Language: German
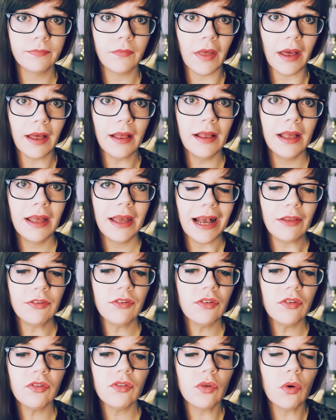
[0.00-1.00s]
Ja? Also
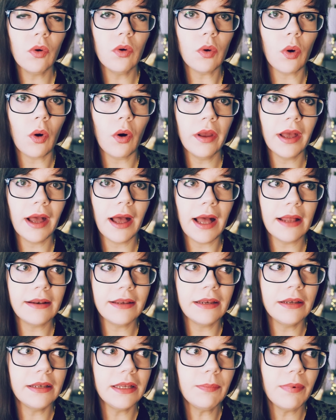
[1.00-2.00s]
es ist so, euer,
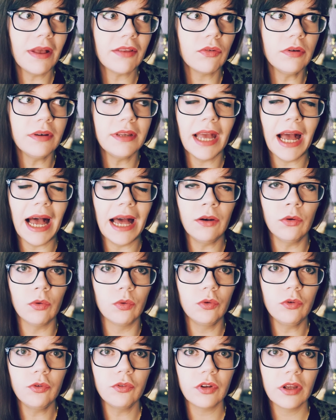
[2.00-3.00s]
den, die Person, die ihr
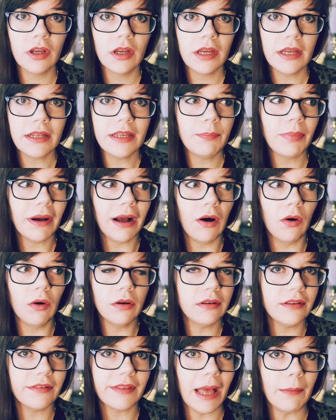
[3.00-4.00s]
anruft, die
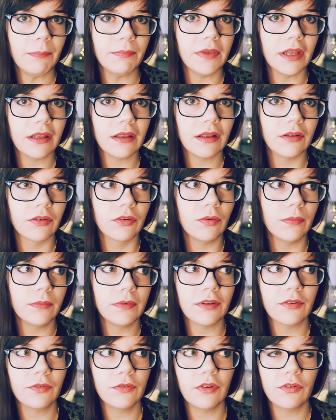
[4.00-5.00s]
braucht diese App nicht. Also
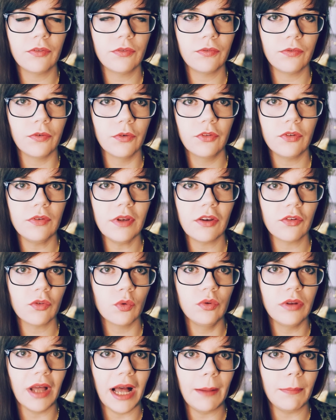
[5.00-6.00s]
das, das funktioniert, das
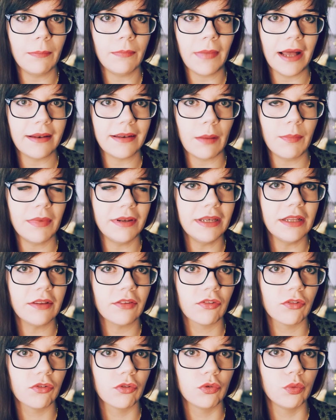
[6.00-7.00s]
Guthaben hat damit
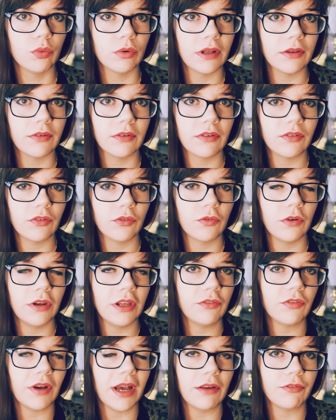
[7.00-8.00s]
nichts zu tun. Also das ist
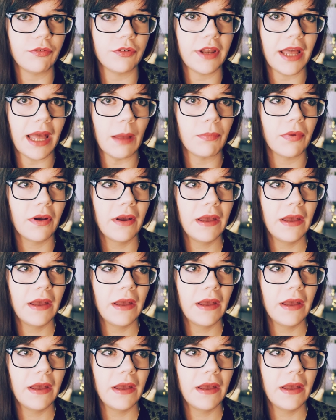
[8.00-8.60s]
völlig frei von der App.